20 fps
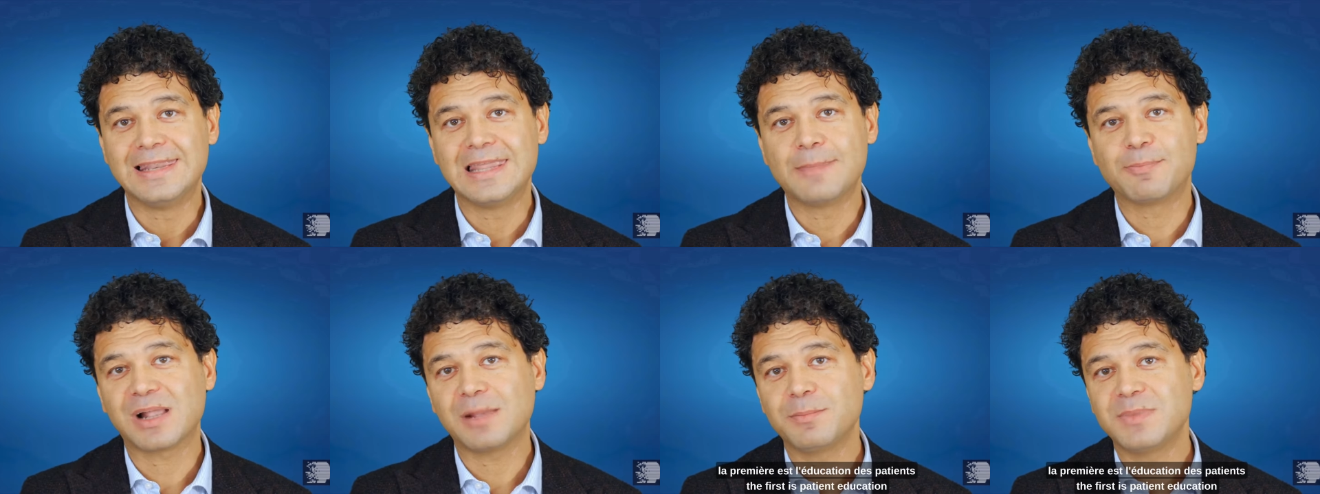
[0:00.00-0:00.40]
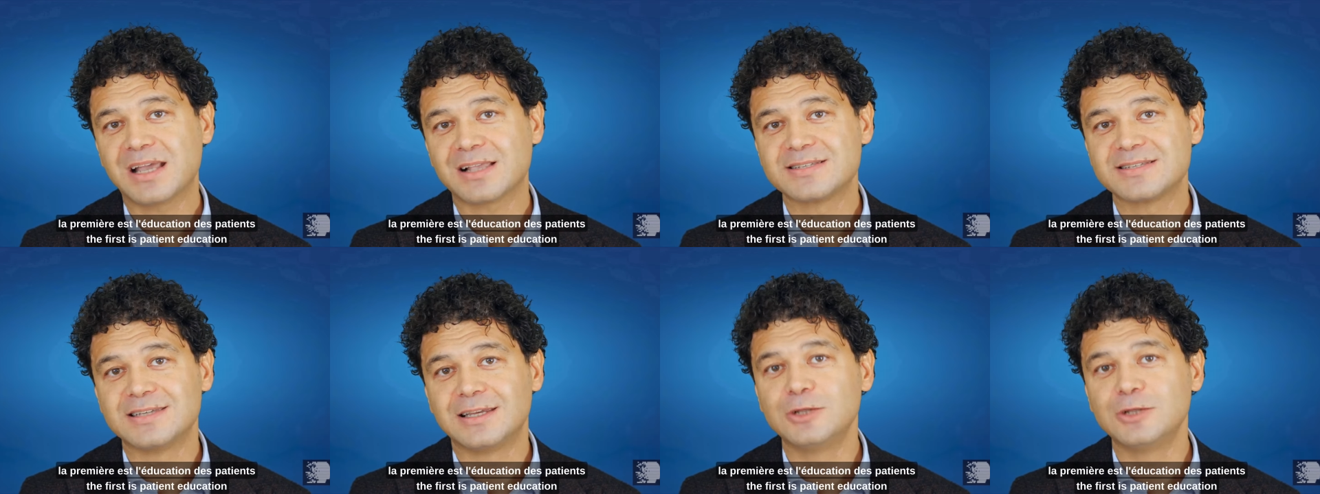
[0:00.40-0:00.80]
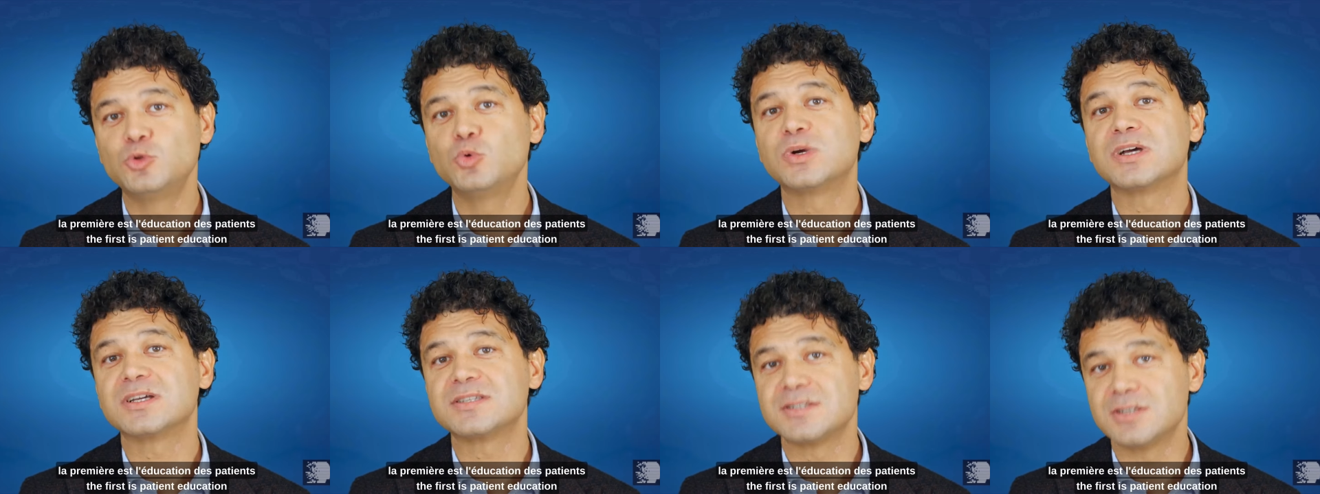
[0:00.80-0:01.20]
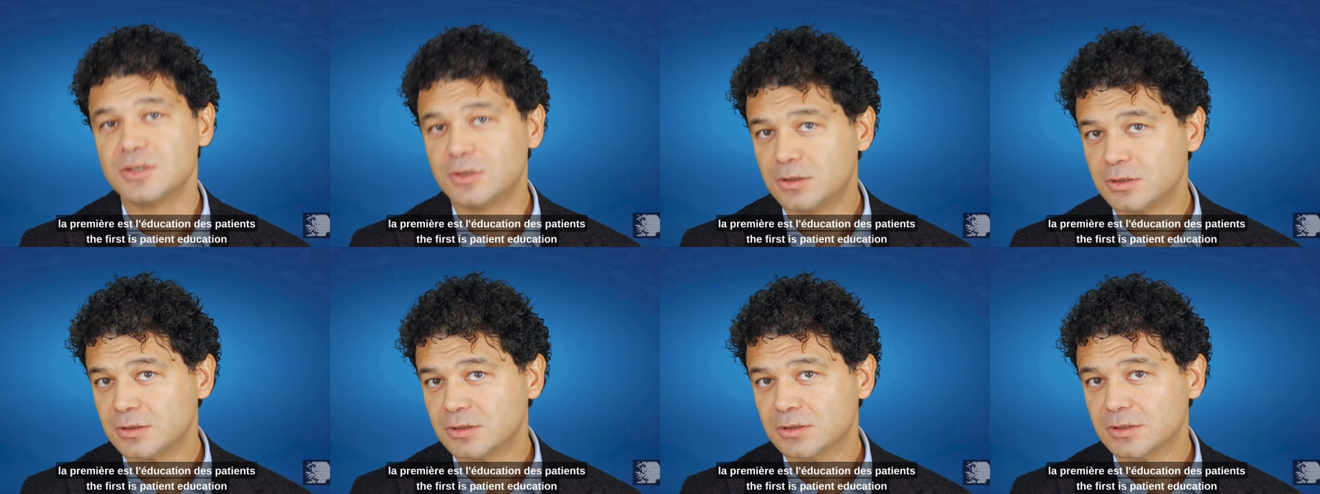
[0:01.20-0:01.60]
Les premières, c'est
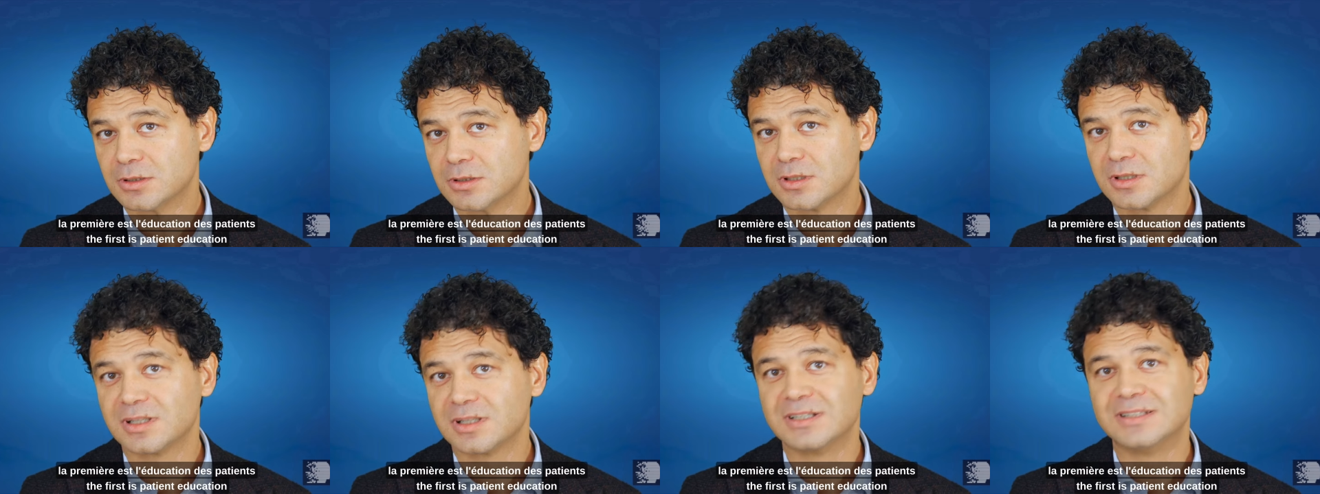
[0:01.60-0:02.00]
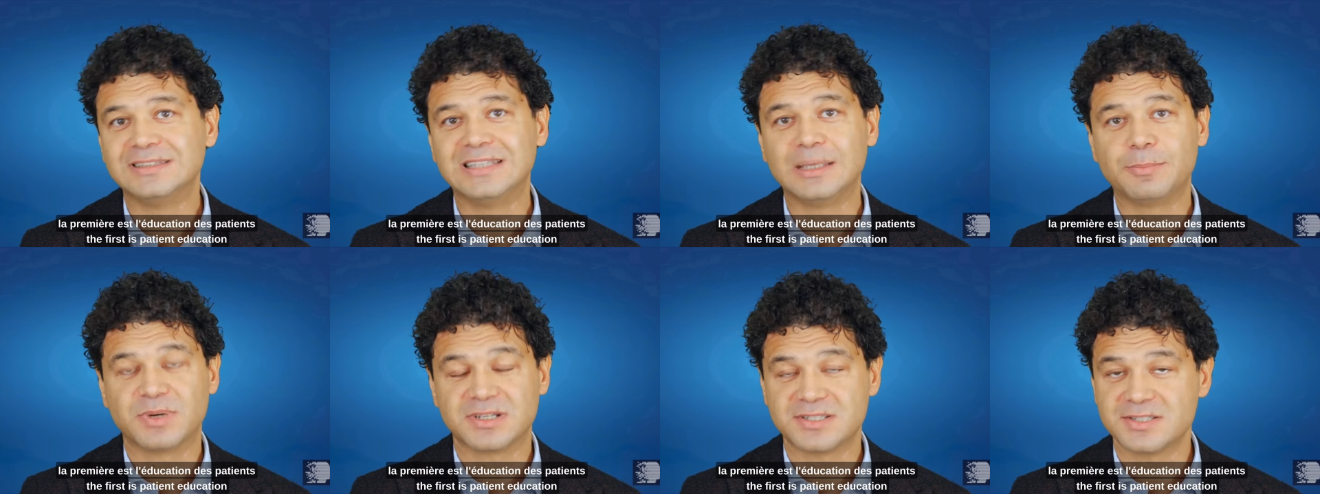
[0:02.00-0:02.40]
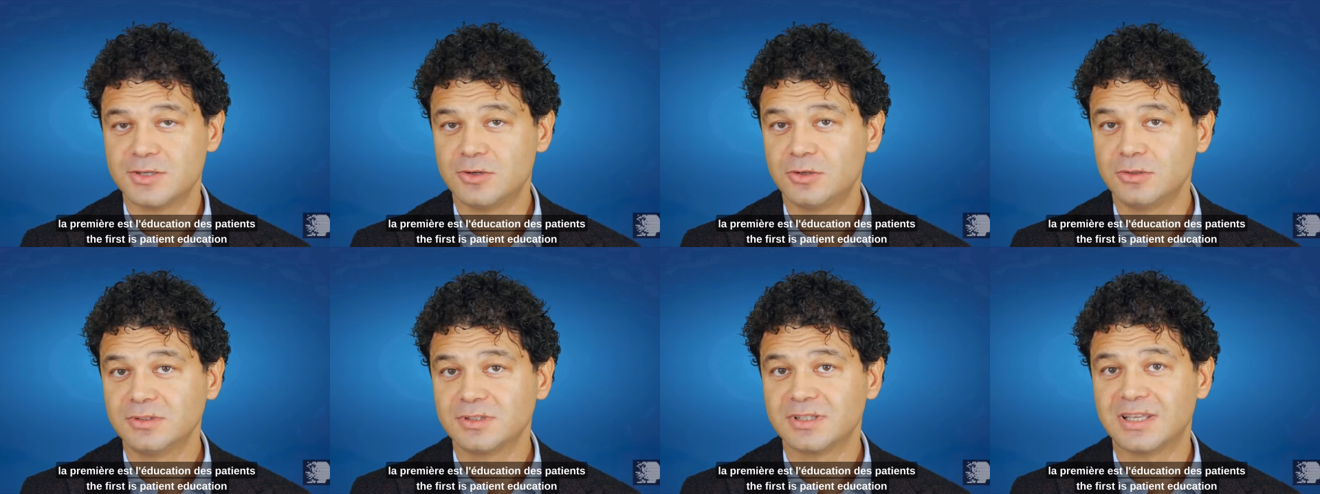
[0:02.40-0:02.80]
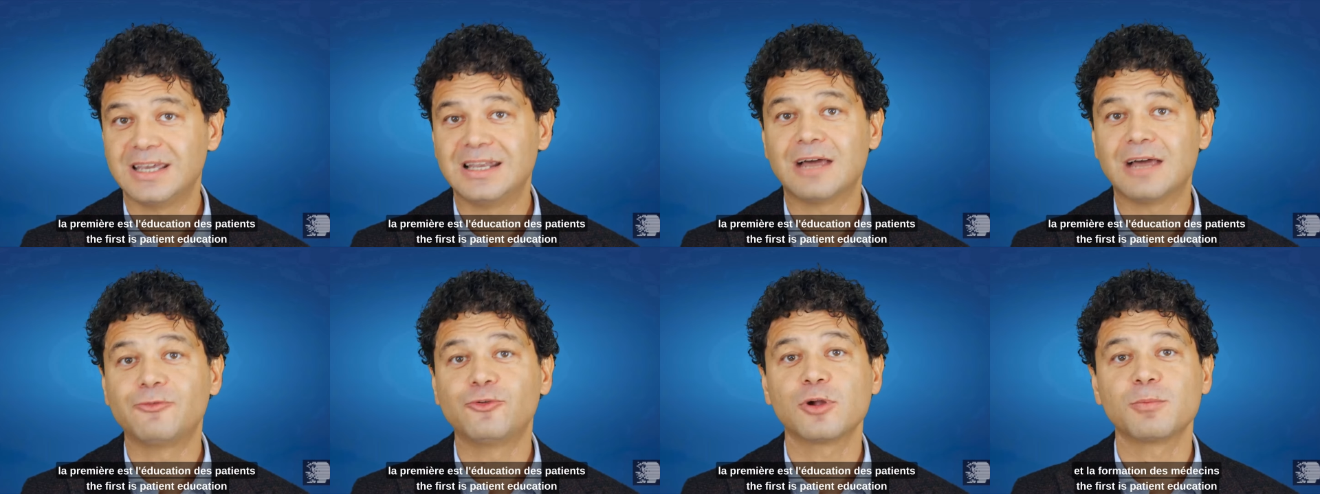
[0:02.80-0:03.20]
l'éducation des patients
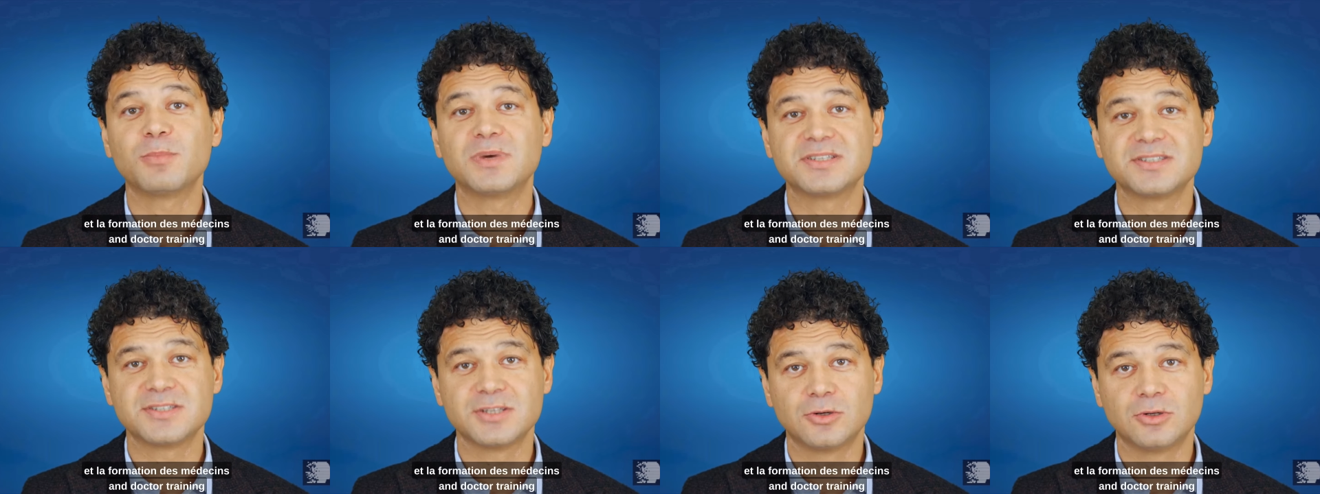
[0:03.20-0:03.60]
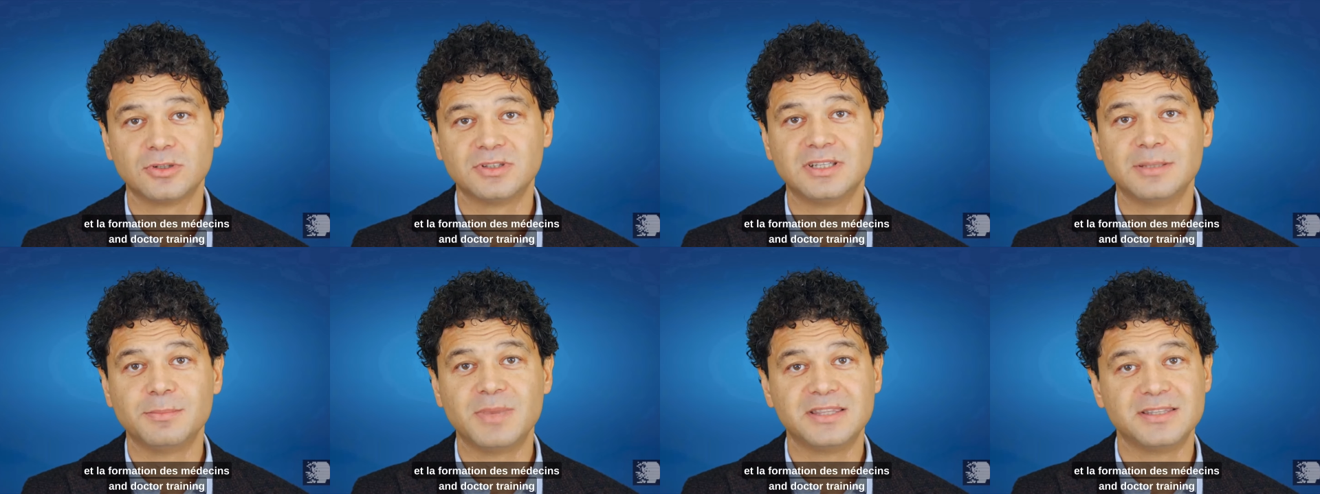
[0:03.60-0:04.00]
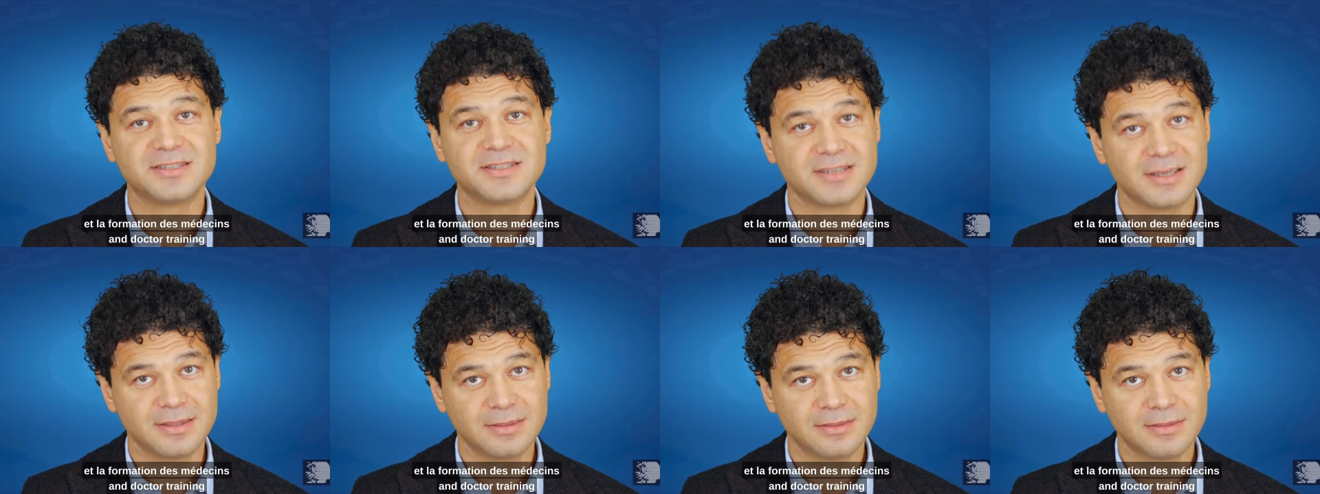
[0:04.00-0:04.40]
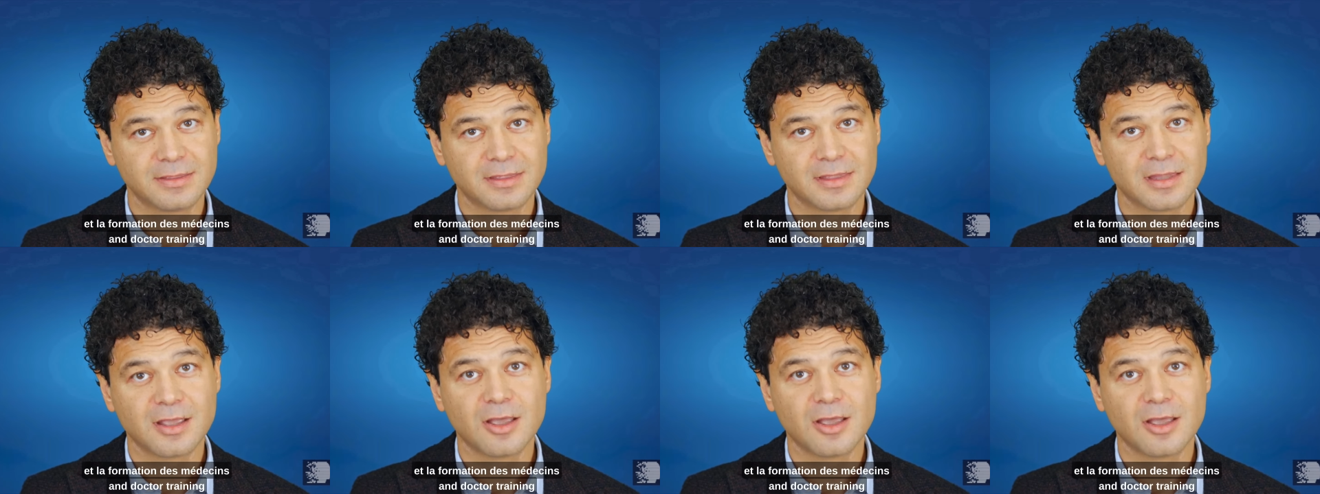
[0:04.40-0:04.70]
et la formation des médecins